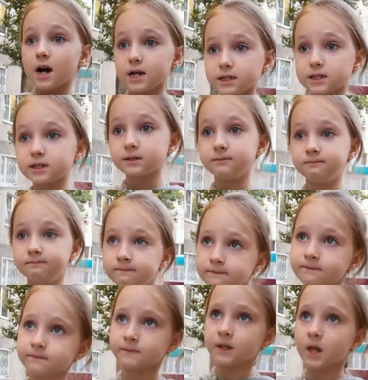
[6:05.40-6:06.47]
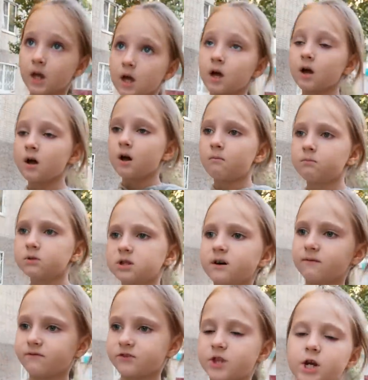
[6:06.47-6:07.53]
раз мы
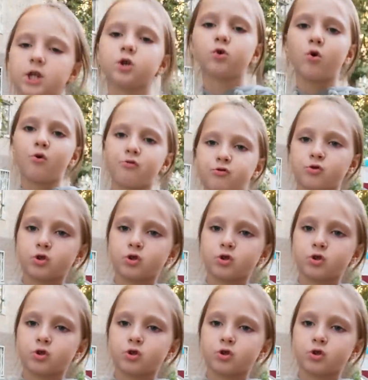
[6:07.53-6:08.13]
там в тренировку